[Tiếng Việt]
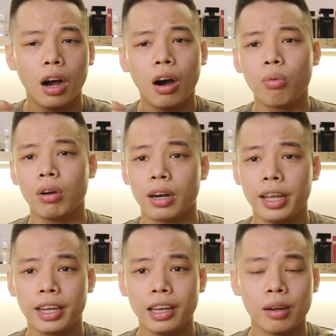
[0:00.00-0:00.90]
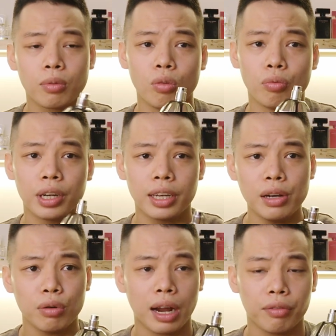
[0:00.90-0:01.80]
hồng ở đây kết hợp cùng với
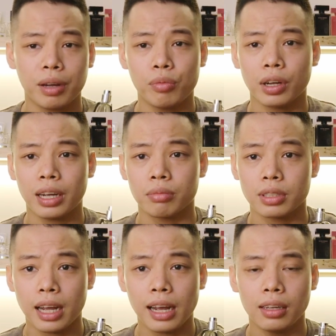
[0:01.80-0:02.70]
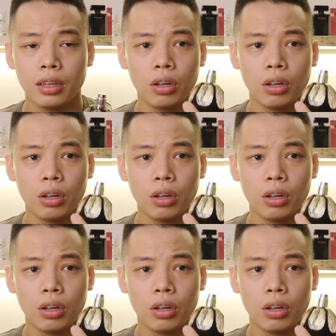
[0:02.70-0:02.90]
tiêu tạo ra một cái cảm giác